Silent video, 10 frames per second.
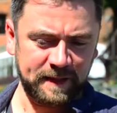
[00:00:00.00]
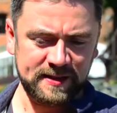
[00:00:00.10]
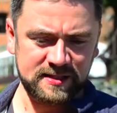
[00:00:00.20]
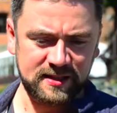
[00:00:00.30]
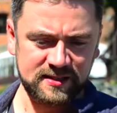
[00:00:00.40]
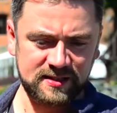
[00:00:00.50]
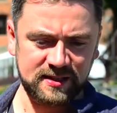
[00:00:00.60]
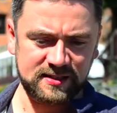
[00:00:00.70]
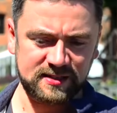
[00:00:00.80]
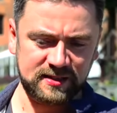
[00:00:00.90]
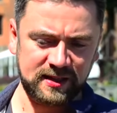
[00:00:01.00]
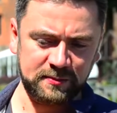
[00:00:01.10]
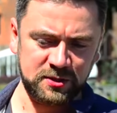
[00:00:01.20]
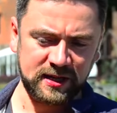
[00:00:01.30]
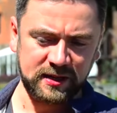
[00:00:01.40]
jest, jest, jest
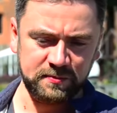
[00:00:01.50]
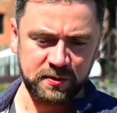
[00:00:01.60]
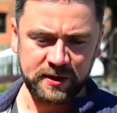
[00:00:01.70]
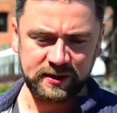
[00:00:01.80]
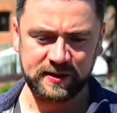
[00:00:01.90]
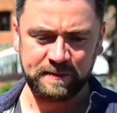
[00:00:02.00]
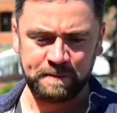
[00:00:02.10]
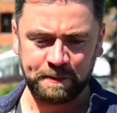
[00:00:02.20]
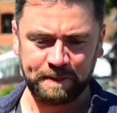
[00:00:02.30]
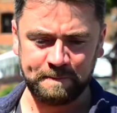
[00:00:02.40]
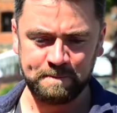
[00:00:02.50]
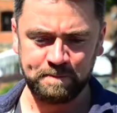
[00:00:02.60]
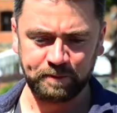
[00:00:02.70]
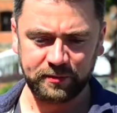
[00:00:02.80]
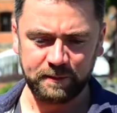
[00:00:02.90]
jakimś takim momentem mm,